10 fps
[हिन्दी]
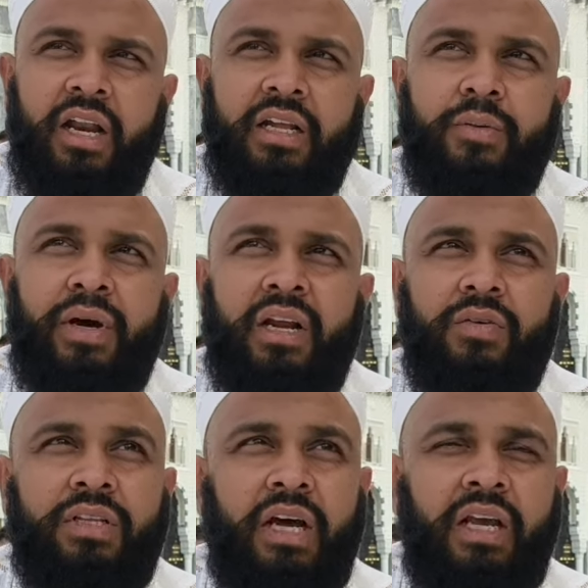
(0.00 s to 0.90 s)
अल्लाह तबारक
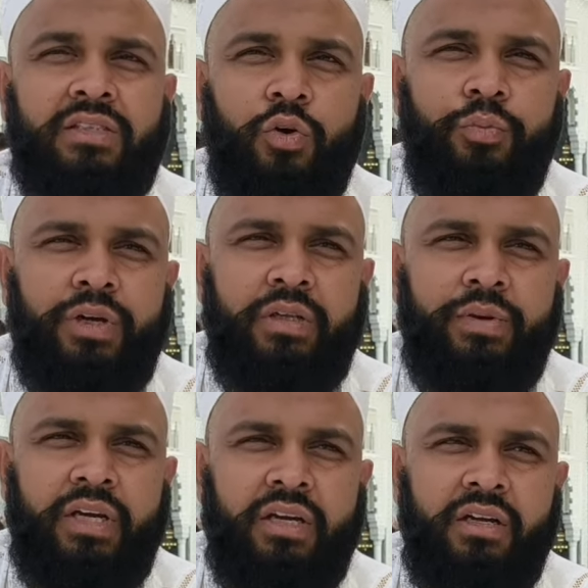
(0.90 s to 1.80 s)
व ताली से उम्मीद
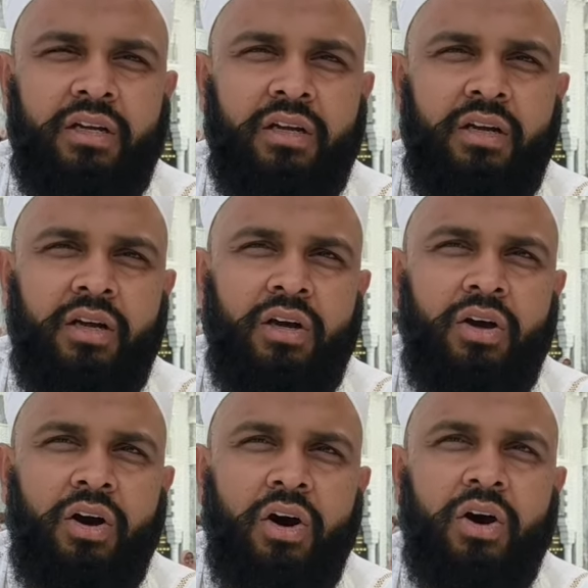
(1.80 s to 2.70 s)
भी है
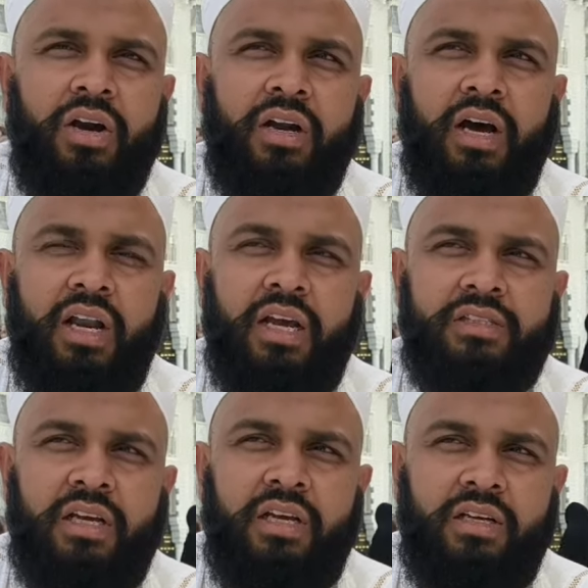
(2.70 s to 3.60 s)
और अल्लाह
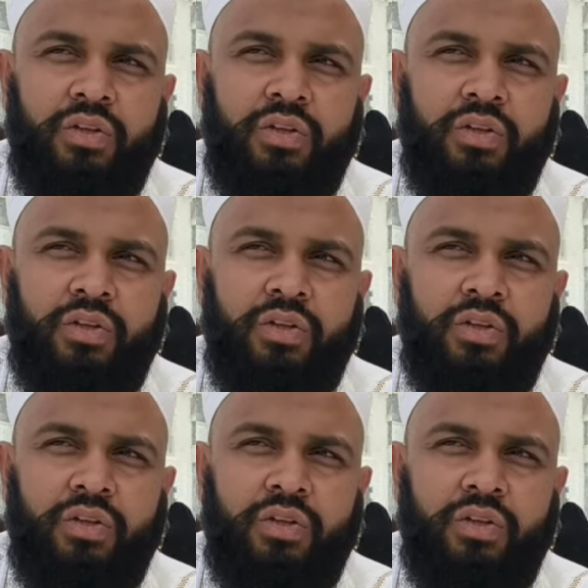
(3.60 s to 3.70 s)
से